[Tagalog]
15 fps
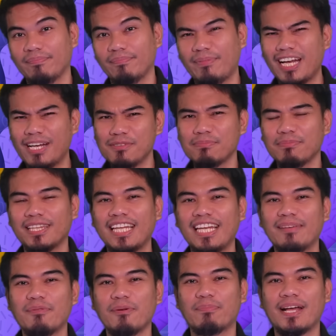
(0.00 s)
Para mas
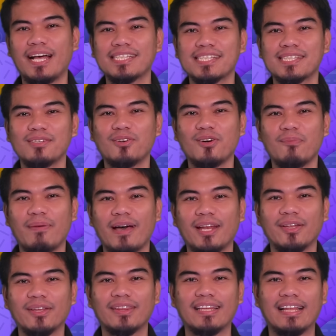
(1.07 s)
madaling ma-process ng
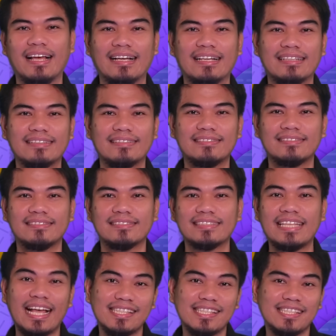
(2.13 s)
Copilot ang
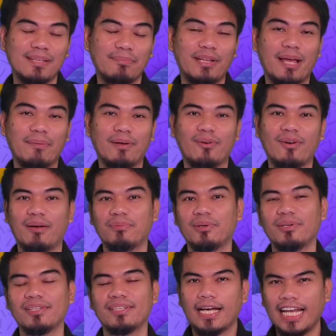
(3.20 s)
task na pinapagawa mo.
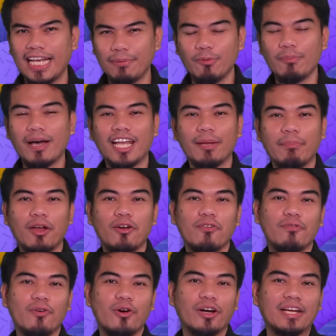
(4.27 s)
Alam mo ba na
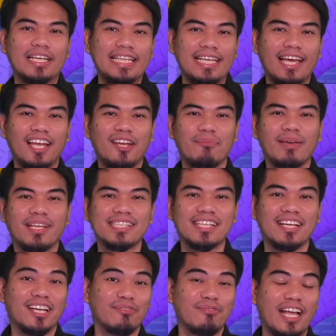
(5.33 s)
mayroong 4 key elements
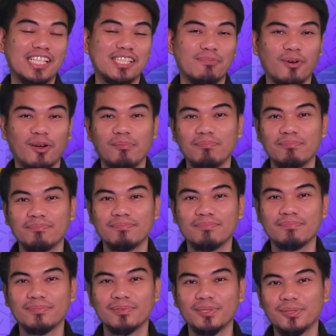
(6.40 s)
ang advanced prompt?
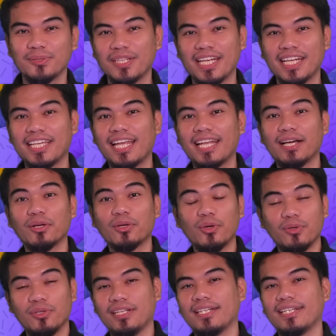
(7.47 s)
Una na dyan ang
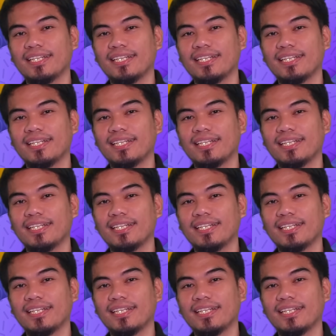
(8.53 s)
goal.